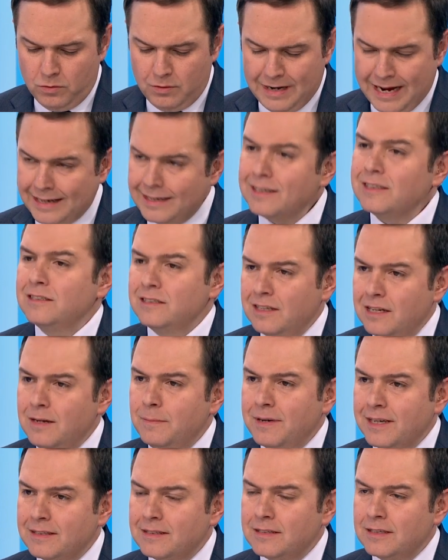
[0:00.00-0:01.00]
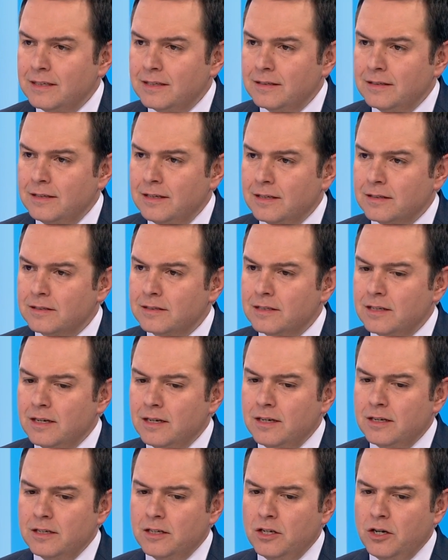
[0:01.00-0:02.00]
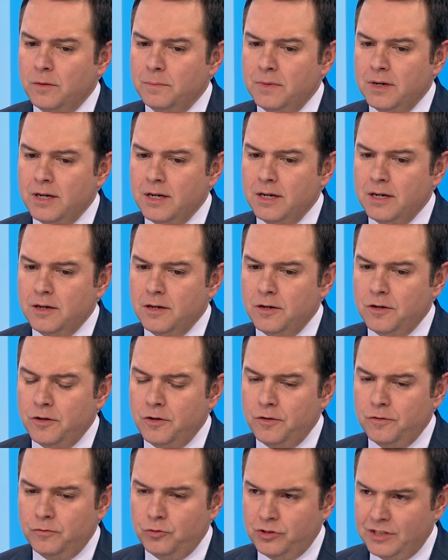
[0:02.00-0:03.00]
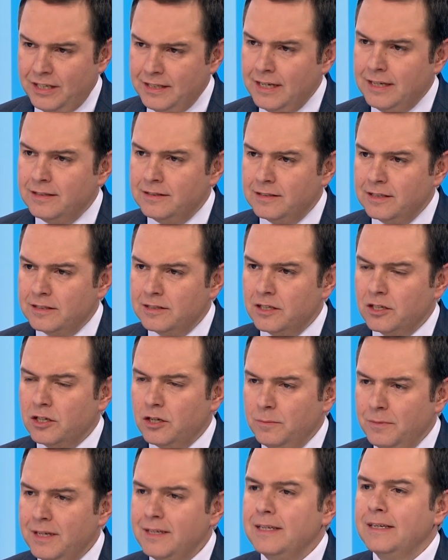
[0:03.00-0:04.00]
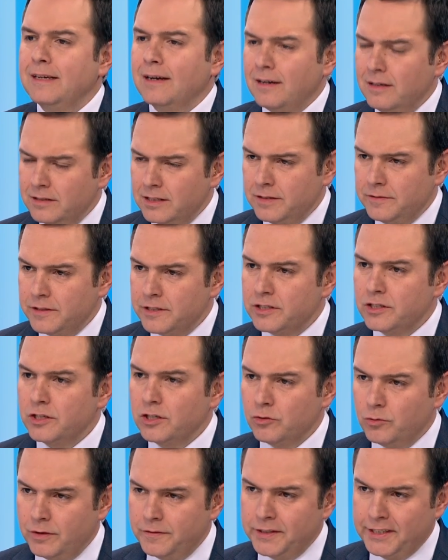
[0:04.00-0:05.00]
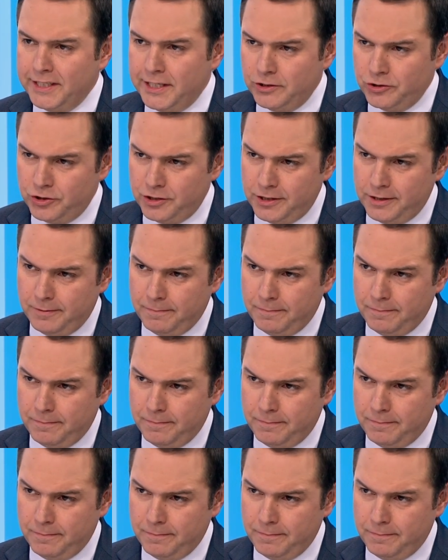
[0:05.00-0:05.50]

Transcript: la crise climatique dans ça? Comment euh, vous analysez ça? Comment les grands investisseurs doivent réagir?